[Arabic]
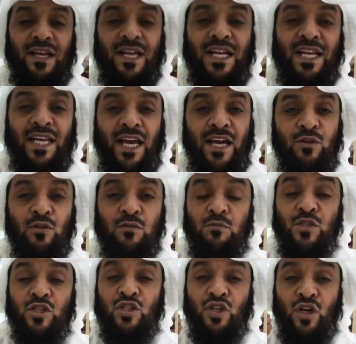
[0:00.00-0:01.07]
اللي يعانون
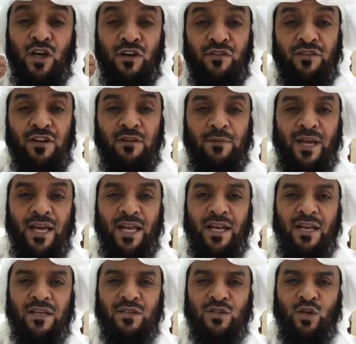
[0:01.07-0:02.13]
من شح في
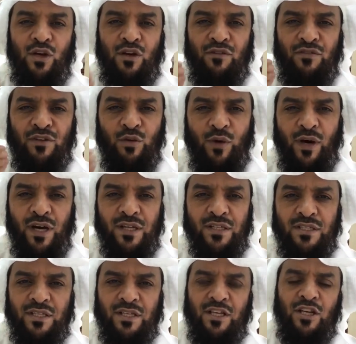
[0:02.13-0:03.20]
المال شح في
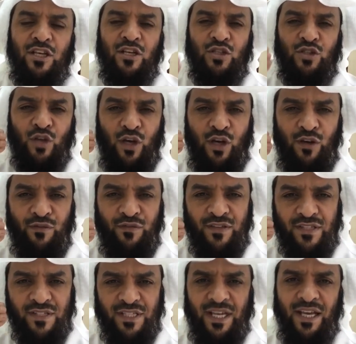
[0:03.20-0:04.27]
الوقت شح في
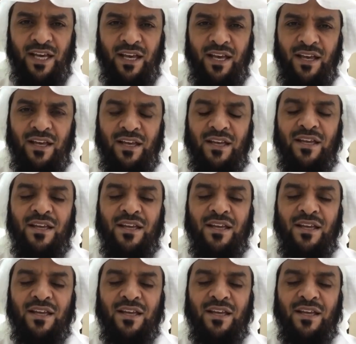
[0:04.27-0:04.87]
الصحة